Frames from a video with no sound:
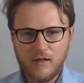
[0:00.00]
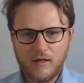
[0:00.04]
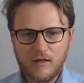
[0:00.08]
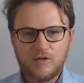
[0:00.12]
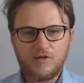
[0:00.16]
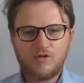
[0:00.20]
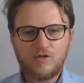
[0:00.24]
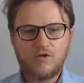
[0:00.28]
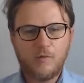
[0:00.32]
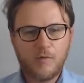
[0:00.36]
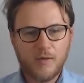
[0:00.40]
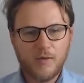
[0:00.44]

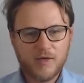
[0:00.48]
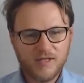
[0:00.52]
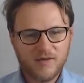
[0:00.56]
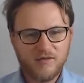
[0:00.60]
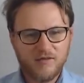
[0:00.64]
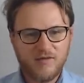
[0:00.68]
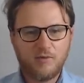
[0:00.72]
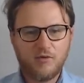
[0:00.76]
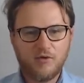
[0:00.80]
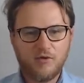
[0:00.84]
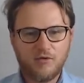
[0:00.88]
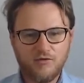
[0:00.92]
ce poste est
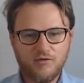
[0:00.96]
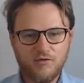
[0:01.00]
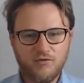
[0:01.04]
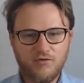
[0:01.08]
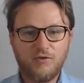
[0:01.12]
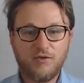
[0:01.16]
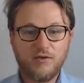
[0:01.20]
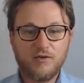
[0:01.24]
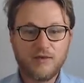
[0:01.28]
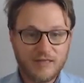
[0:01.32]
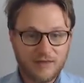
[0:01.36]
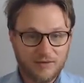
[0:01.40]
fait pour vous,
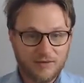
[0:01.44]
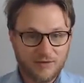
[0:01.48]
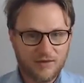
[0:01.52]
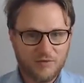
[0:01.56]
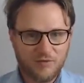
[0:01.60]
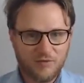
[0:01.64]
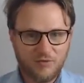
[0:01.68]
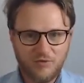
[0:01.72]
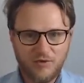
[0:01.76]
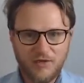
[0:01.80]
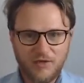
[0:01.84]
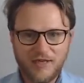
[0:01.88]
donc n'attendez
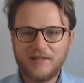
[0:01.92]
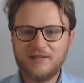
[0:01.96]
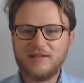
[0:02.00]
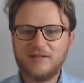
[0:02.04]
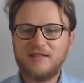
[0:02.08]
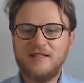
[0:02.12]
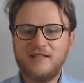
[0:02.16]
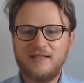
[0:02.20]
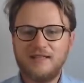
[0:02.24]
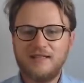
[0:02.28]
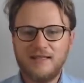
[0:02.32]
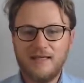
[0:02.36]
plus et
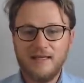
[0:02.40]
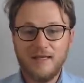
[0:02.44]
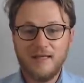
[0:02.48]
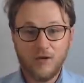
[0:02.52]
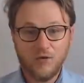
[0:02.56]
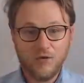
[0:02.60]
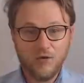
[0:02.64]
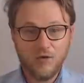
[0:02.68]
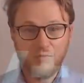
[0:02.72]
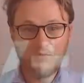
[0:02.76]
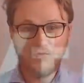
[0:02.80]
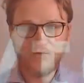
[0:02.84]
candidatez
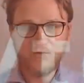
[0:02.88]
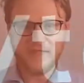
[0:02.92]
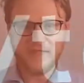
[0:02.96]
au plus